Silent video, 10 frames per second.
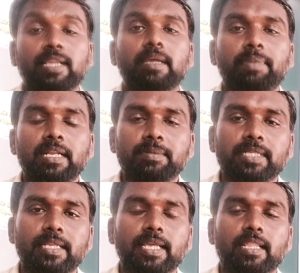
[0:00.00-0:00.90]
சரி இது எப்படி நாம்
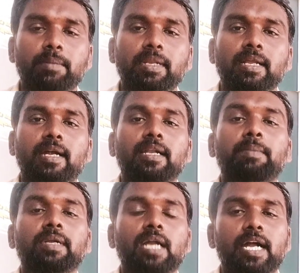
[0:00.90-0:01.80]
சரி செய்கிறது அப்படின்னா
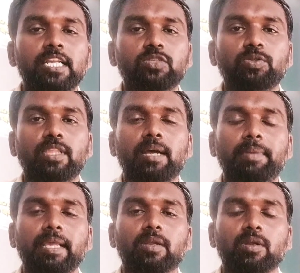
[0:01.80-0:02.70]
நம்ம நாடி சுற்றி
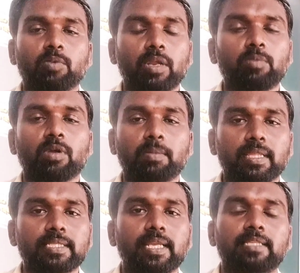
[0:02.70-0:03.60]
அப்படிங்கிற ஒரு முறை மூலமாக
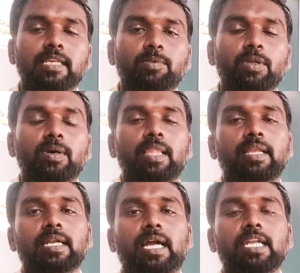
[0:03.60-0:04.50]
தான் சரி செய்ய முடியும் அது என்ன